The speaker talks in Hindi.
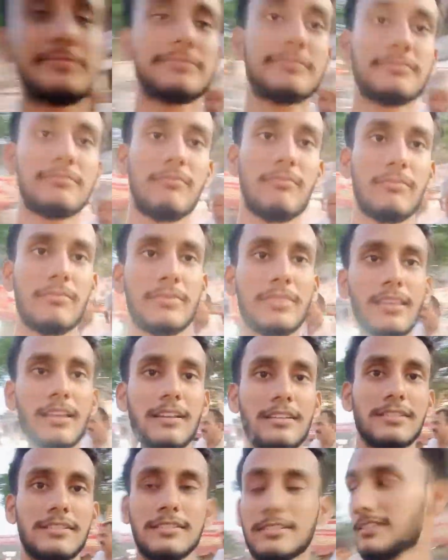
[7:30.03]

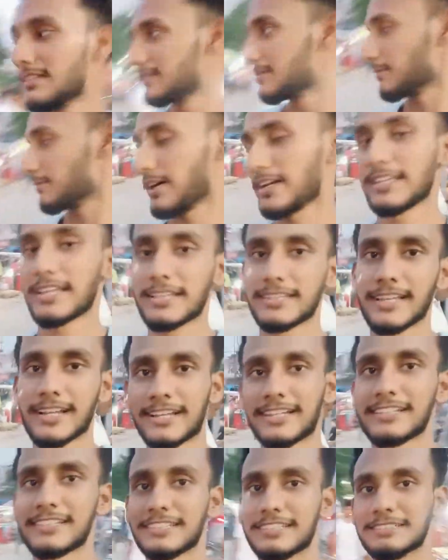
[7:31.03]
तो तो देख
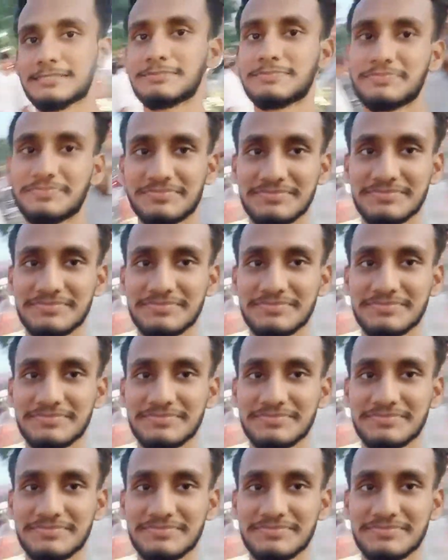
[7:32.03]
लीजिए